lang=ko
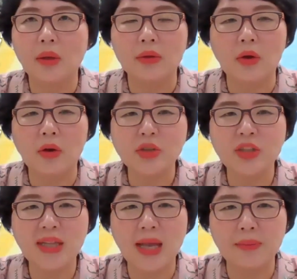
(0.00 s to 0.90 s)
너
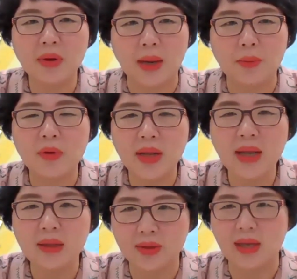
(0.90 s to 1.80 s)
천안에 한번
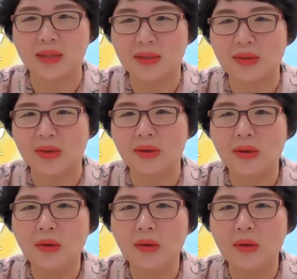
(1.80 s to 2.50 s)
가볼래? 이렇게 하는 거야.